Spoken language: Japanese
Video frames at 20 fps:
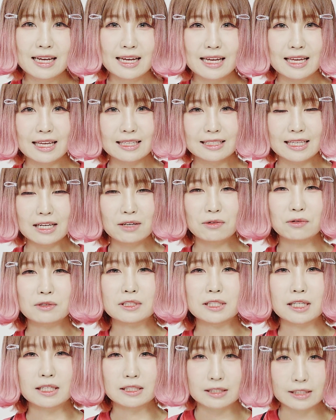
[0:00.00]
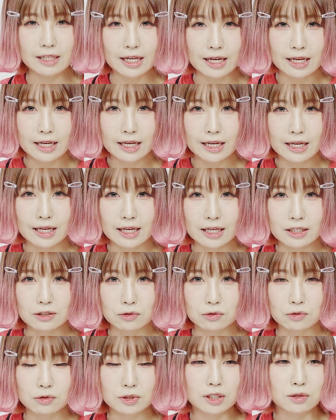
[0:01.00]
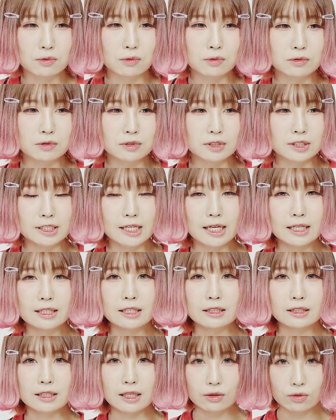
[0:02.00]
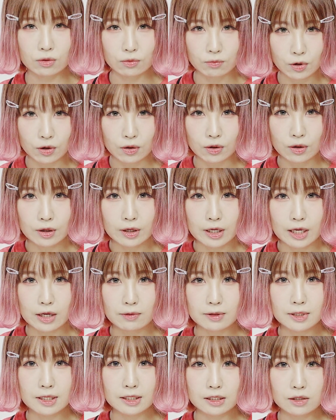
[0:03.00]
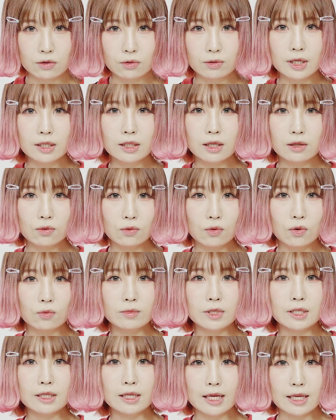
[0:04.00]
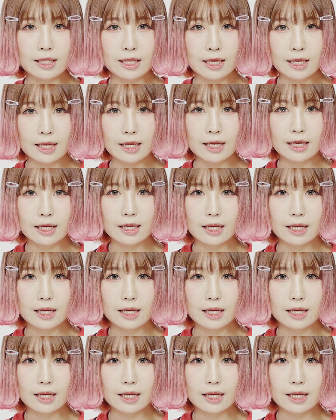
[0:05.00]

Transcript: えー、最後にですね、えー、ちょっとした告知なんですけども、えー、私この間のコミケで、